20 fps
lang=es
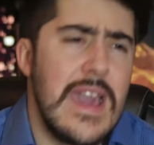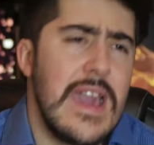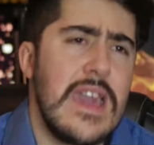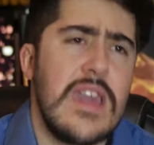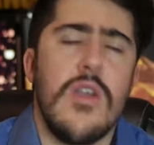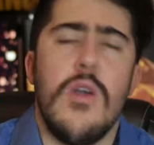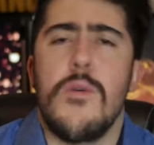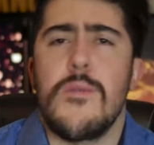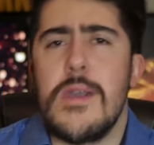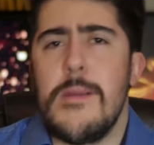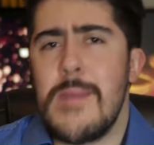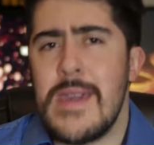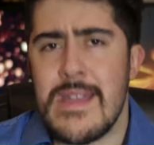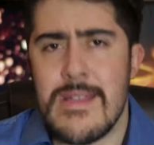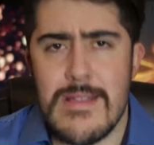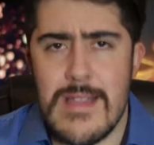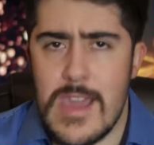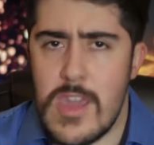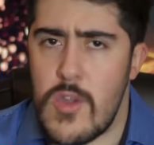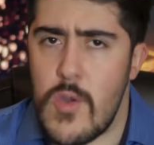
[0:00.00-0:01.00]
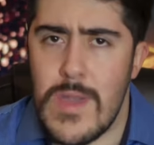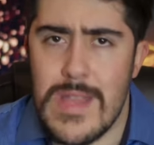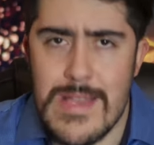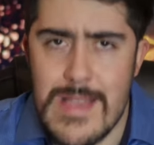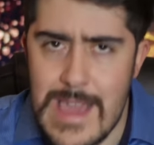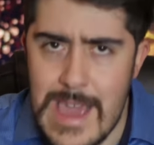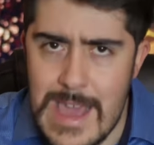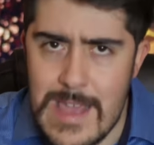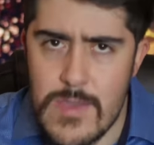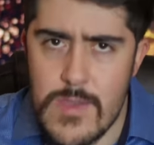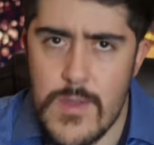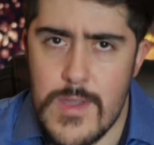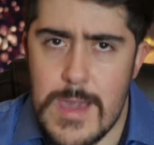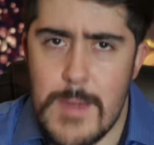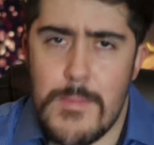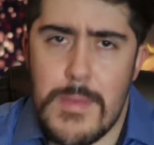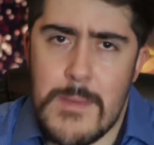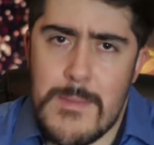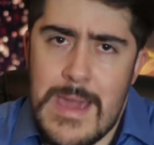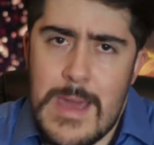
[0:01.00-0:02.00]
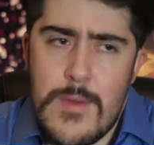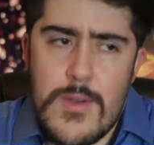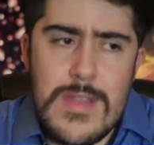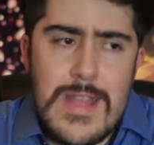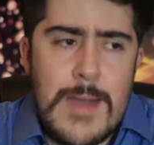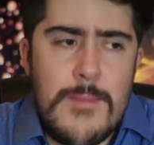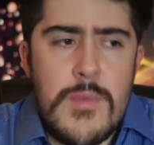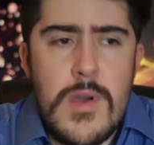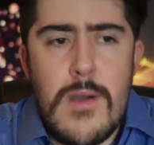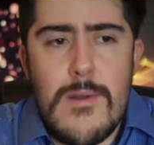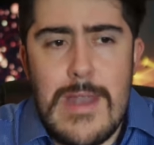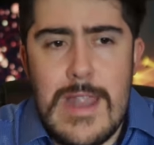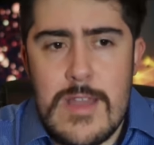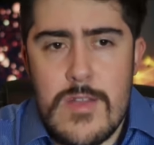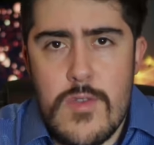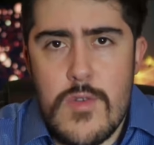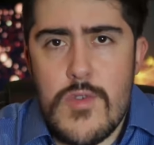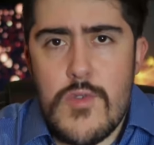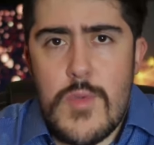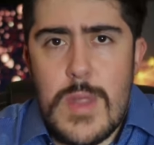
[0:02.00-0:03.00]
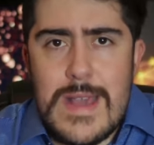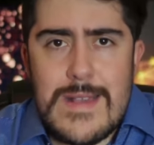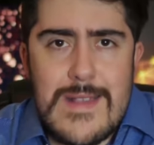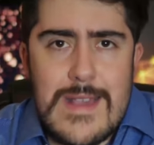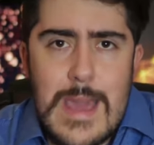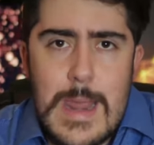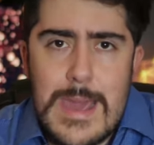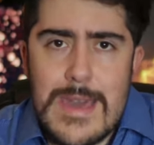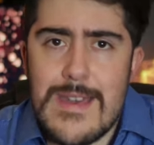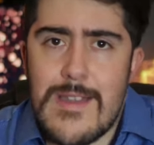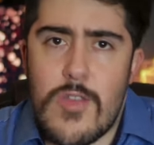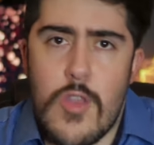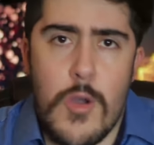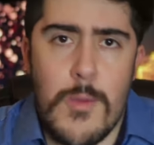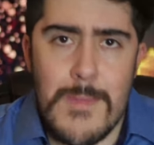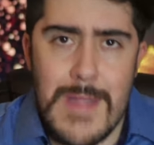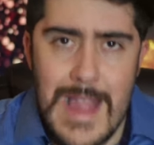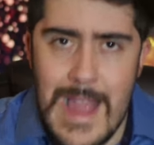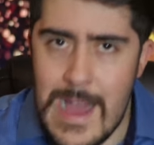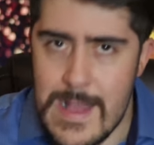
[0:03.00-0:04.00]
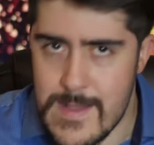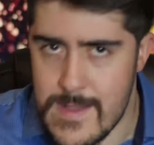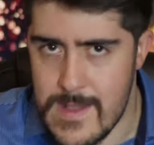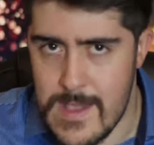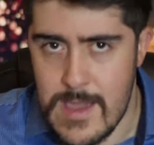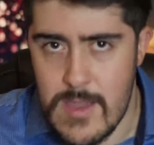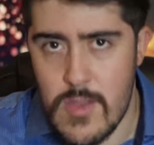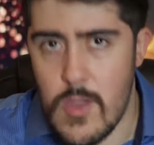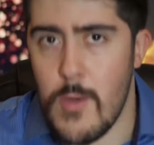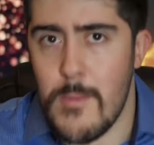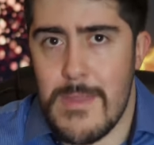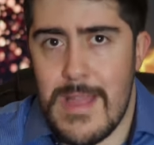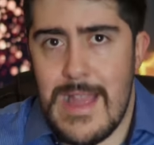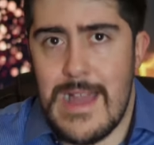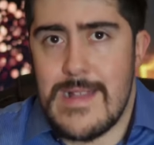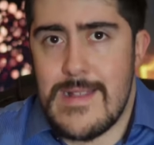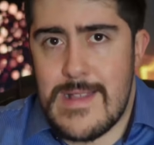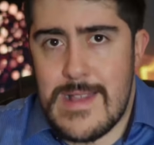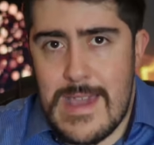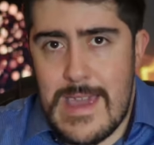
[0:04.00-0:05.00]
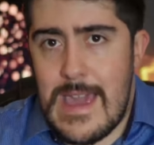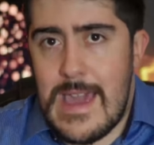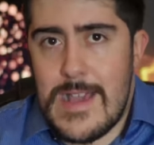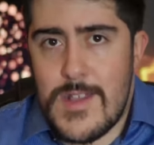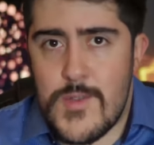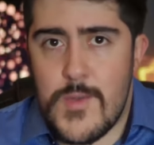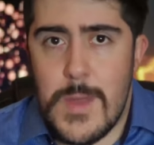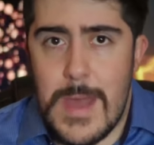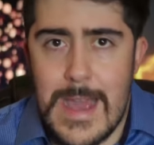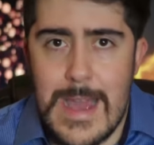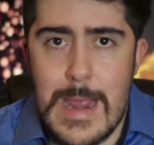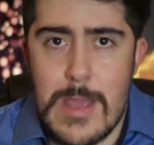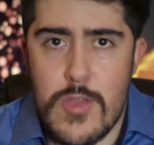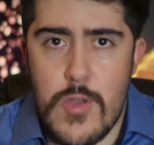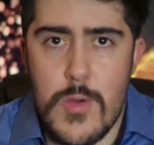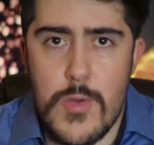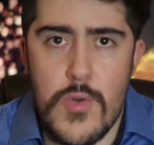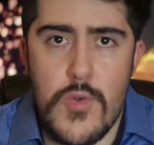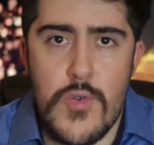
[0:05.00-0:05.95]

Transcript: y obviamente yo entiendo que primero estamos hablando de una serie de Tom Clancy. Tom Clancy es un escritor